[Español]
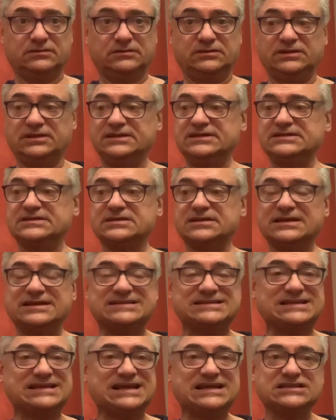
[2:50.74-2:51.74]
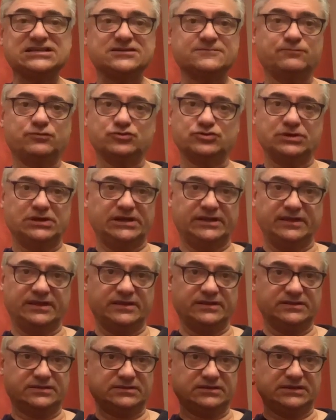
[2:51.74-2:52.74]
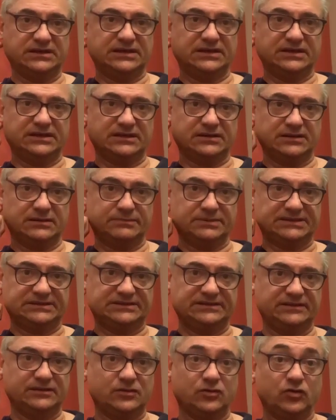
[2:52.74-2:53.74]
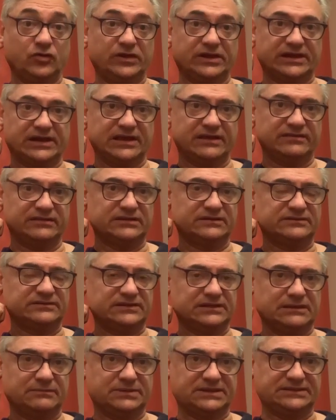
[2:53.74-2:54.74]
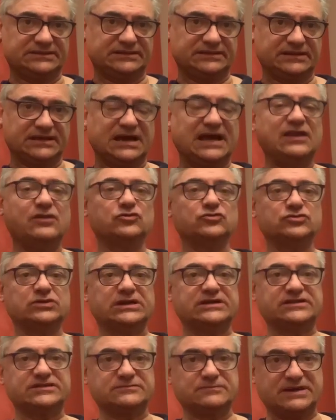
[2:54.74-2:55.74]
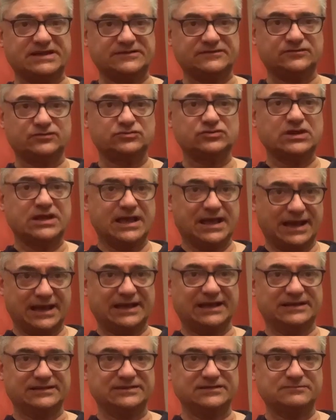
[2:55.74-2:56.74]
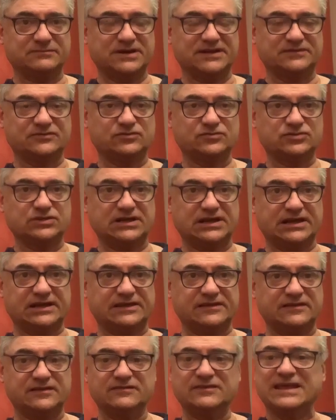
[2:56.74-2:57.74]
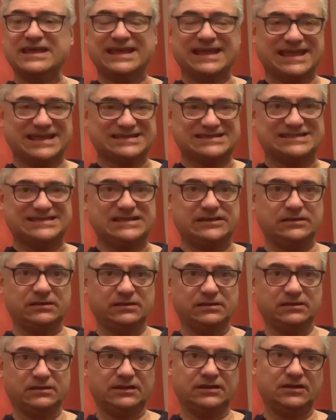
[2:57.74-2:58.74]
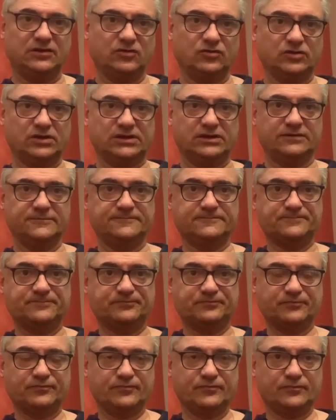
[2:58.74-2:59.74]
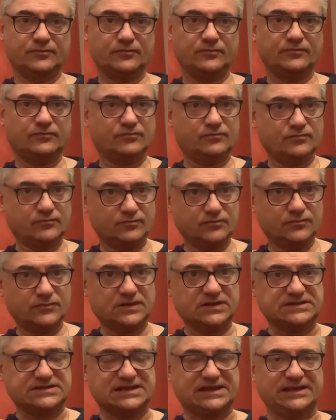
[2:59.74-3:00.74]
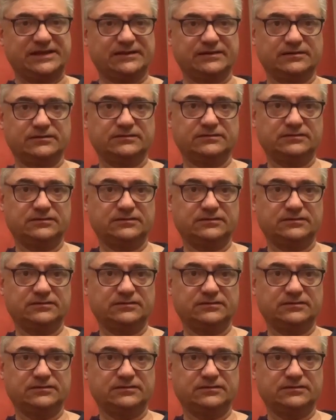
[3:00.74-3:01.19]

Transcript: tienes escasas posibilidades de ganar la partida o de rehacerte en la partida. Hay los grandes maestros, hay grandes maestros en el ajedrez que sí que logran salir.